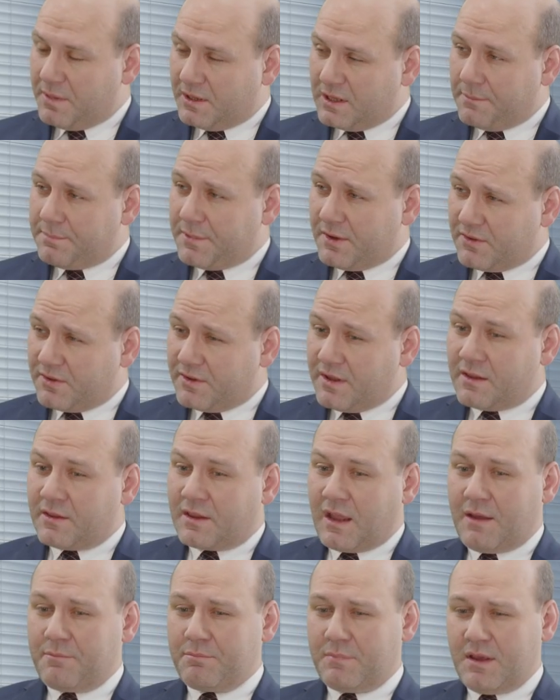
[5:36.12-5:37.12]
pana
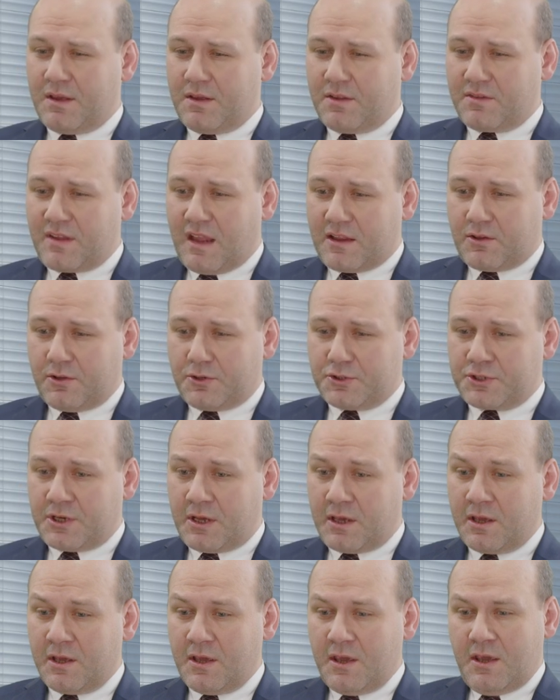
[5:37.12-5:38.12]
prezydenta e, za to, że e,